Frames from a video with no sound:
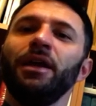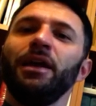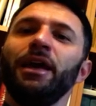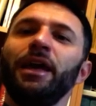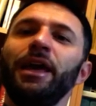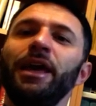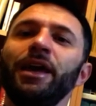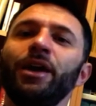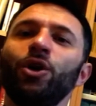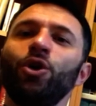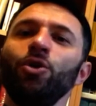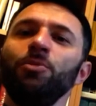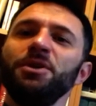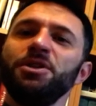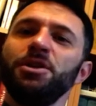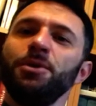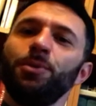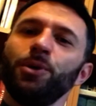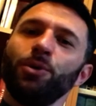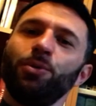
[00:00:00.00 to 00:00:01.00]
E come
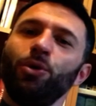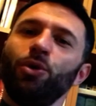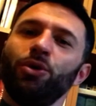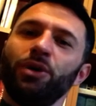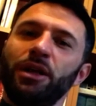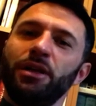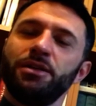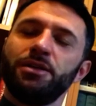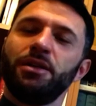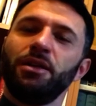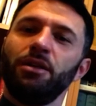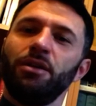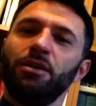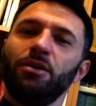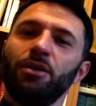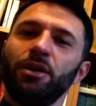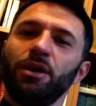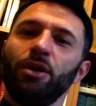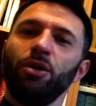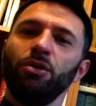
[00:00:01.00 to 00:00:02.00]
si propone il
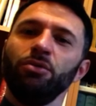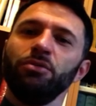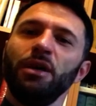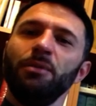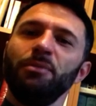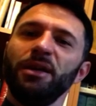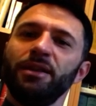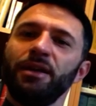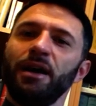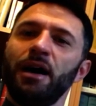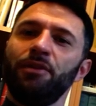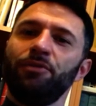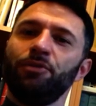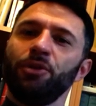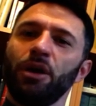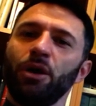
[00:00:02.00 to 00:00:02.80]
Signore? Con una metafora.